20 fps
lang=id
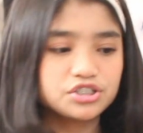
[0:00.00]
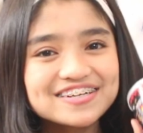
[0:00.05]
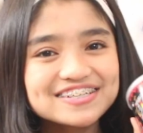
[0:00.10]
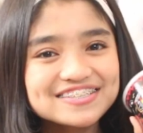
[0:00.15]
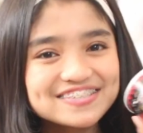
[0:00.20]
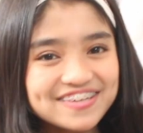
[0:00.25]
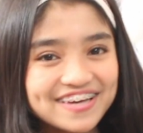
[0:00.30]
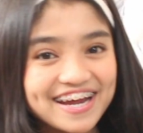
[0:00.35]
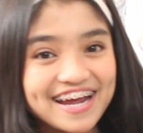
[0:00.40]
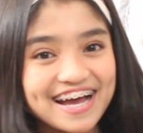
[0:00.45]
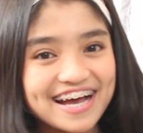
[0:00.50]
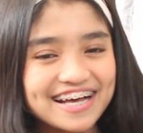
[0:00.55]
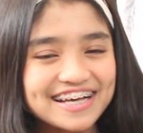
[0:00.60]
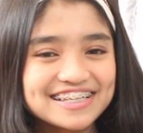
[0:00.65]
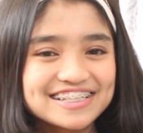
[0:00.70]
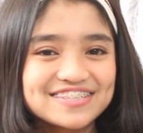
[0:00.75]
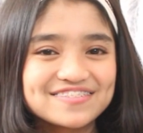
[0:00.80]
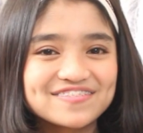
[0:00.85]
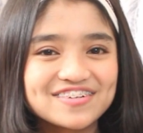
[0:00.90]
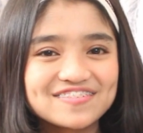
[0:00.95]
So ya, yeah,
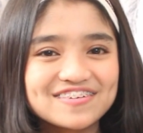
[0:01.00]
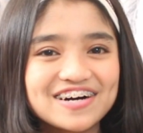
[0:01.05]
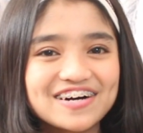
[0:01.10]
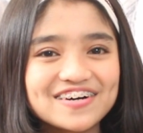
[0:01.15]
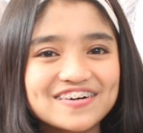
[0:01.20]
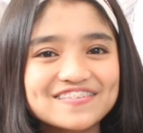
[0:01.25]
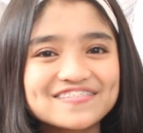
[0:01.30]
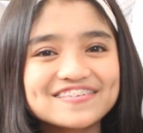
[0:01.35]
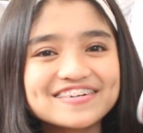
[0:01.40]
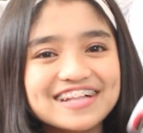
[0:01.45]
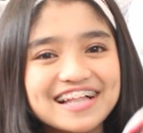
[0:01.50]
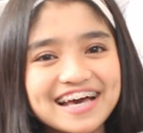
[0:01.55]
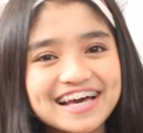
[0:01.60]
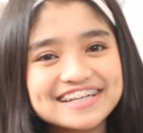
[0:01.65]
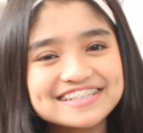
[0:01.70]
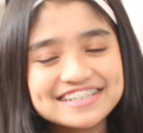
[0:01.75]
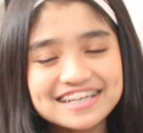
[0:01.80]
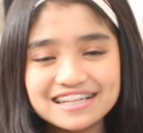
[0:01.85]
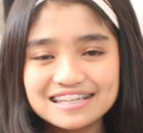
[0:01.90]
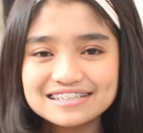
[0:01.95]
sebelum aku
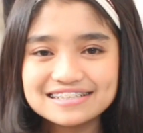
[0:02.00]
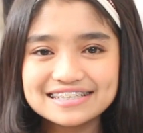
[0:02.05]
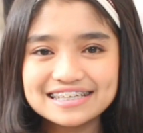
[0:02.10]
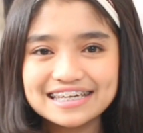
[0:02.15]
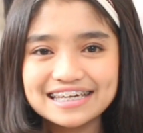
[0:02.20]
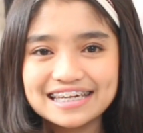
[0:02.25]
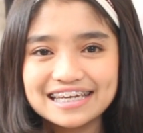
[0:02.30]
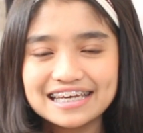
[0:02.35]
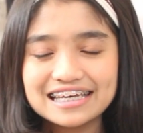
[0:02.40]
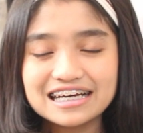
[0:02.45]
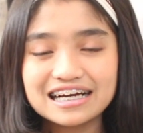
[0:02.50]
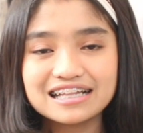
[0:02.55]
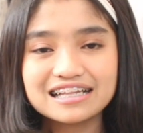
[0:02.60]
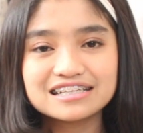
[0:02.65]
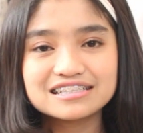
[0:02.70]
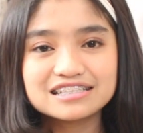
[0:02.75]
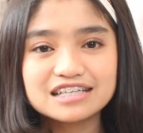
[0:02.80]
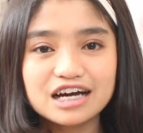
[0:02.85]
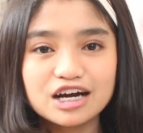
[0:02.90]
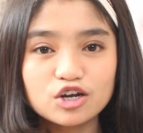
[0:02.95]
mulai challenge ini,
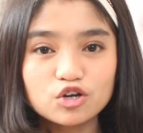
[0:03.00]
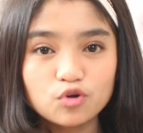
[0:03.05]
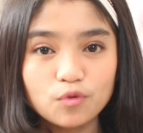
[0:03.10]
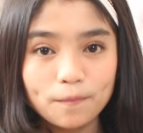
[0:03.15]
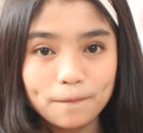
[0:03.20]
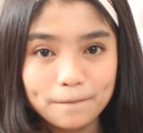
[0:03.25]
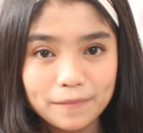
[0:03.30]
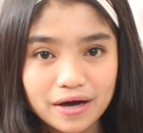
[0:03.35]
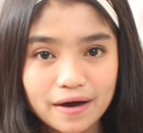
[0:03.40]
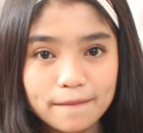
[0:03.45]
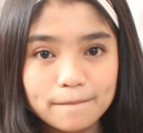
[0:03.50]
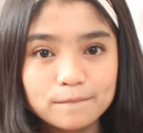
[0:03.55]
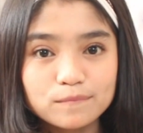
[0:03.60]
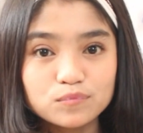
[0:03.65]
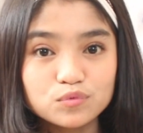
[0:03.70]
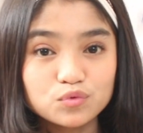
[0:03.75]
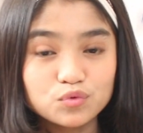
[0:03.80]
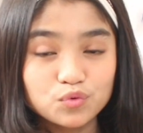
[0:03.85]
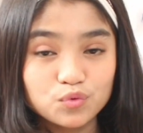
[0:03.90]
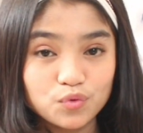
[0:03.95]
kalian jangan lupa
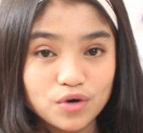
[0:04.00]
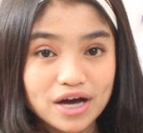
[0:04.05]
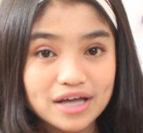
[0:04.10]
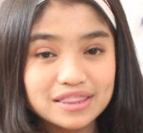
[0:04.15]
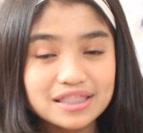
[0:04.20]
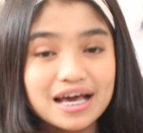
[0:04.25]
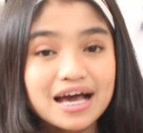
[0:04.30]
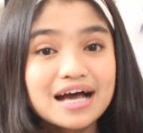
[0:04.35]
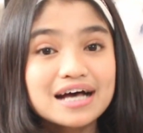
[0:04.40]
buat